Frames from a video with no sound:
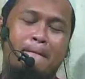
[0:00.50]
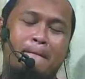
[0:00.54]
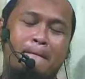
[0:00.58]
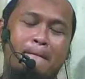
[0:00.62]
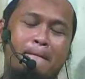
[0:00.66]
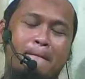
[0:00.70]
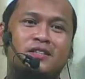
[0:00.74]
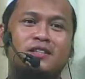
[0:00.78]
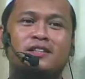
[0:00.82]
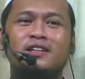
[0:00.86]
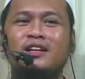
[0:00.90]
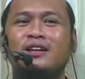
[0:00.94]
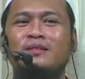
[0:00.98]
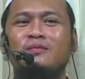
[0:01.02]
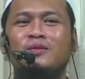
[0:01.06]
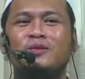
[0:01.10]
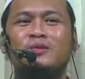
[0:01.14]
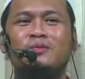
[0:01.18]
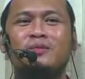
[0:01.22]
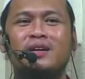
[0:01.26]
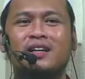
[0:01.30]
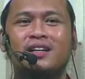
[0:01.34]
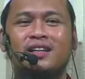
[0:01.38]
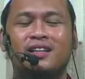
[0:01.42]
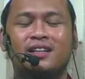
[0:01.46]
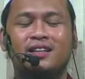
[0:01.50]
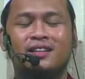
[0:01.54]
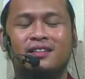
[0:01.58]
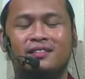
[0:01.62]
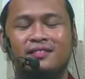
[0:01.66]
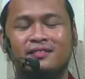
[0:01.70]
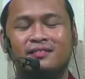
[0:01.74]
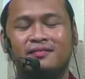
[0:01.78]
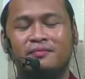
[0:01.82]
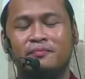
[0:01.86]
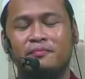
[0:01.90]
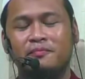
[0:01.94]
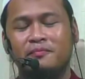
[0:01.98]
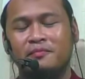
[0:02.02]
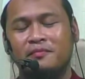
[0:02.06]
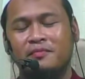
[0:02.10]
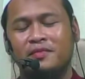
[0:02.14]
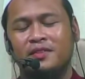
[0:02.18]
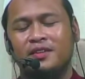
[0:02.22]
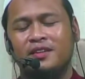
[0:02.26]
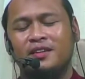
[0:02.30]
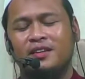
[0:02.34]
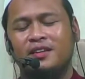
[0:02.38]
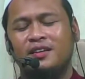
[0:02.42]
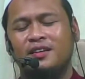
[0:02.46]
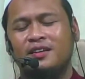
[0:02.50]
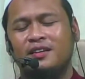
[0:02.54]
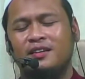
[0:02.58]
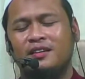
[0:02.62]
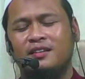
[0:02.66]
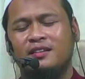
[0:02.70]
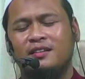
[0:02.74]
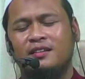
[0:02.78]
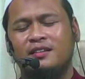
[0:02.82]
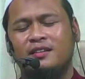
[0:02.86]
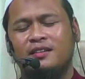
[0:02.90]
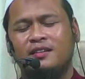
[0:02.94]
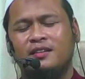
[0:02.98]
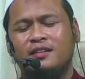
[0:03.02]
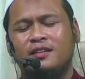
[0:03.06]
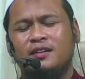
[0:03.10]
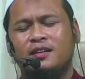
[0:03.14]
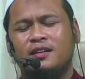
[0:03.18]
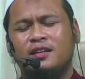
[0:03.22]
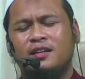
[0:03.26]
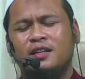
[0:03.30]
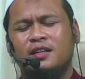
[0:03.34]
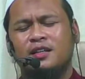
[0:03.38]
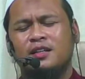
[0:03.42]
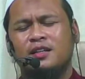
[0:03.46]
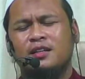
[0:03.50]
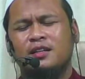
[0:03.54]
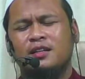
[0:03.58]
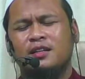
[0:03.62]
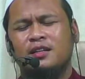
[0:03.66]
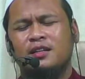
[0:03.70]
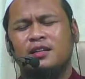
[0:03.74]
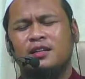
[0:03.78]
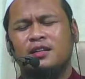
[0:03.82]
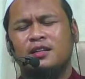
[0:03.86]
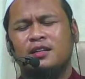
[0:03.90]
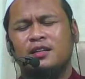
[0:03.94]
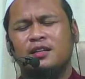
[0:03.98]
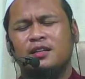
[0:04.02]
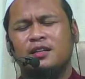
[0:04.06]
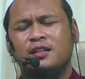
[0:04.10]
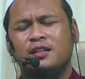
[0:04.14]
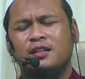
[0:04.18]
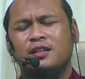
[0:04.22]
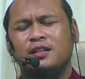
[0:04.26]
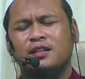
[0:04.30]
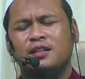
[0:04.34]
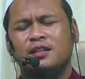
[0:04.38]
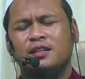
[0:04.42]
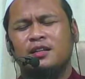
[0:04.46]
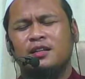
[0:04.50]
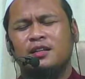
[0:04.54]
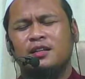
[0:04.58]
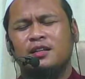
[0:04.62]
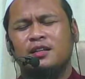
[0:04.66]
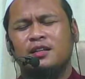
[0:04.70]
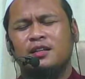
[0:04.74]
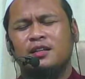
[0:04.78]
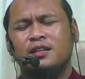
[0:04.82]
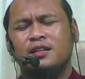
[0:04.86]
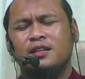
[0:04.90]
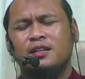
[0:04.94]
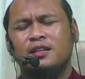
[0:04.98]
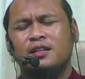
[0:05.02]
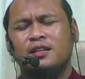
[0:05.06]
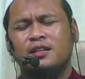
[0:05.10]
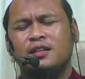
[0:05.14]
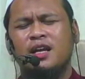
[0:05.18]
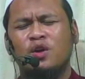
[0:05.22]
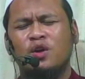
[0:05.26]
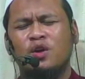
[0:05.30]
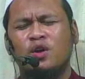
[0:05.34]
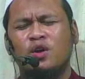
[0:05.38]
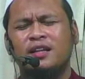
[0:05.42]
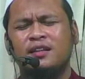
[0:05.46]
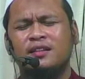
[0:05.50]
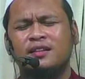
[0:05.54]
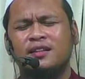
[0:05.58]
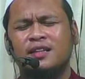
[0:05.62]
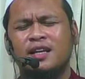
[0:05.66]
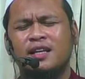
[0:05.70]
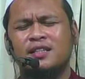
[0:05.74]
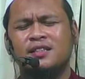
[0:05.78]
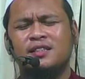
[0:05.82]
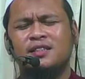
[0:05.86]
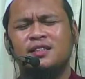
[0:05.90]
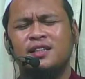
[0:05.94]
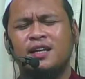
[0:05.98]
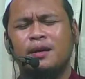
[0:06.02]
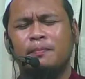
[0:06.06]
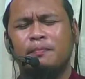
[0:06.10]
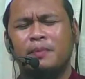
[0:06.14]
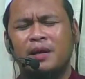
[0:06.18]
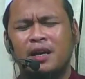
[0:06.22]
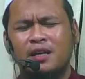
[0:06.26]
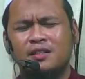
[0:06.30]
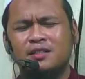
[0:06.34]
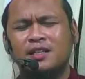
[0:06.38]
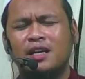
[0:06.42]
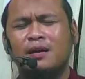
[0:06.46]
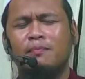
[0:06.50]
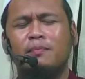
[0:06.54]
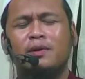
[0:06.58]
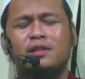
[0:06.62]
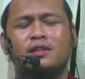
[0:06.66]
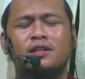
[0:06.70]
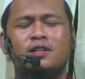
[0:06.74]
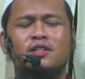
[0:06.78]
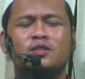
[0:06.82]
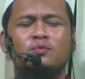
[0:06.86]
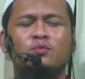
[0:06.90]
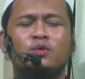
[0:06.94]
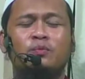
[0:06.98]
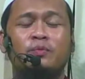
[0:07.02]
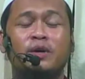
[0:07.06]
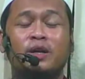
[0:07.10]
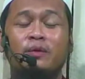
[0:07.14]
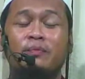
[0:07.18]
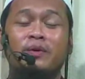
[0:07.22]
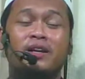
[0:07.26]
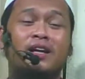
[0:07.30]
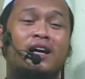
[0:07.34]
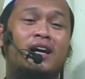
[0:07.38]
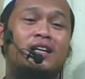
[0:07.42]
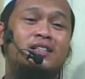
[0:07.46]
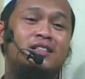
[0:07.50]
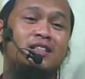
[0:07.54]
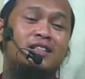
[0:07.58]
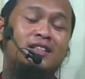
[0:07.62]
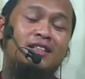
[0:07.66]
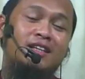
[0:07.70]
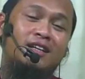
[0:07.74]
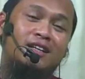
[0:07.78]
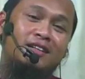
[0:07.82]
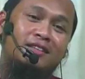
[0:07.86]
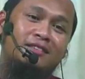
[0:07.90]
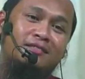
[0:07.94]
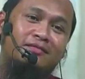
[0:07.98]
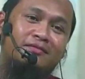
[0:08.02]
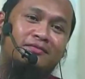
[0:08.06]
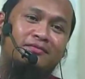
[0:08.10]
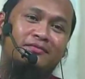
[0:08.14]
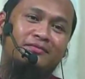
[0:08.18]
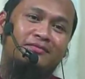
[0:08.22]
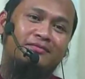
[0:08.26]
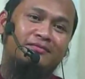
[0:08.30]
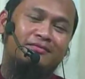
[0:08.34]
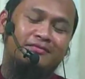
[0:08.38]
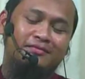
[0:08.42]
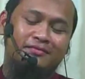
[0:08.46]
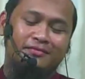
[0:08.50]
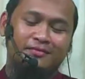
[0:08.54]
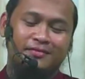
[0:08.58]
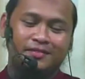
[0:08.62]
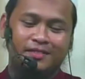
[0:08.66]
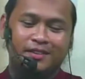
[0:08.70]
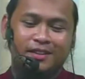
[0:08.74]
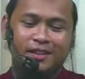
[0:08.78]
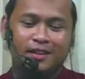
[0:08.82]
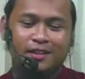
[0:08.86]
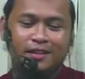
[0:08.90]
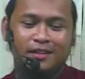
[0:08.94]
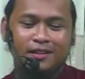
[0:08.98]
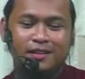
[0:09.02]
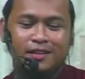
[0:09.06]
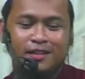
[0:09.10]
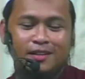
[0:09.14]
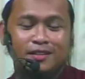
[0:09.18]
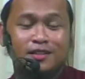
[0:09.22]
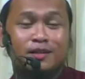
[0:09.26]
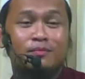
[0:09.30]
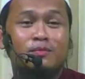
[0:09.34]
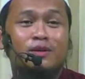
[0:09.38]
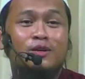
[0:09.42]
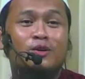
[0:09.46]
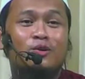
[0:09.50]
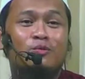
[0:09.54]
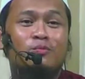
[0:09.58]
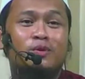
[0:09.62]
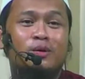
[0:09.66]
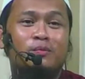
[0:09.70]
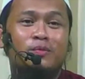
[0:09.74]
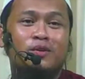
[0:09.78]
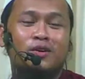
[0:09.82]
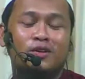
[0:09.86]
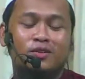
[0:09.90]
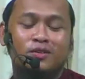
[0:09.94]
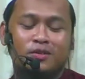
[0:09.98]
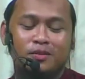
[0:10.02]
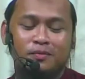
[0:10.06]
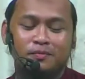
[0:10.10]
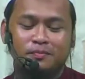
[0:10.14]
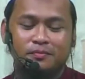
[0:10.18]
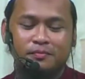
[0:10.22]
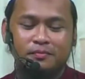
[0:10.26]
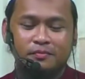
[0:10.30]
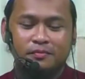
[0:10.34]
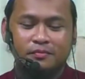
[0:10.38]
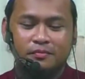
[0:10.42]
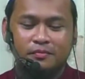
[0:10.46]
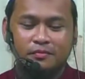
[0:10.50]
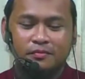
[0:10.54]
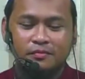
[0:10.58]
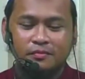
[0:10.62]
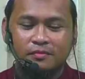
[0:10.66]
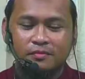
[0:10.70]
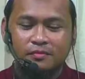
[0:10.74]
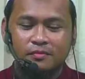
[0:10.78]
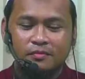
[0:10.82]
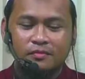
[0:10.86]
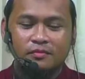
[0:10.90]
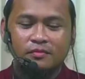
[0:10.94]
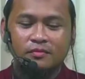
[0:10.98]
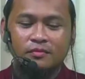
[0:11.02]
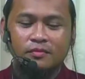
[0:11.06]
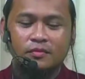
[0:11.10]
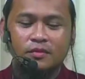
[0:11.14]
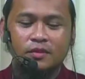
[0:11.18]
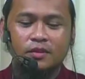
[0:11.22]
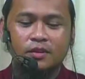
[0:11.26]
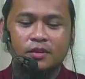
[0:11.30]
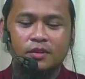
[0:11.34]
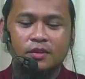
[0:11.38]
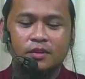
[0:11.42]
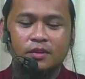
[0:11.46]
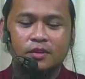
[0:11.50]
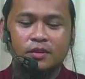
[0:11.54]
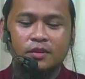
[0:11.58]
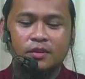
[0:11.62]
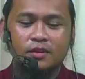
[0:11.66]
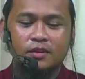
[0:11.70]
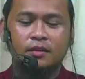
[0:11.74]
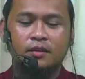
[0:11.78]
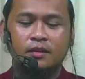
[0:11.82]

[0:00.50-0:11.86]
Ini sejarah Umar nih. Ya. Tergantung dari senioritasnya para sahabat tersebut beda-beda gajinya. Ya, ini zamannya Umar bin Khattab. Ya.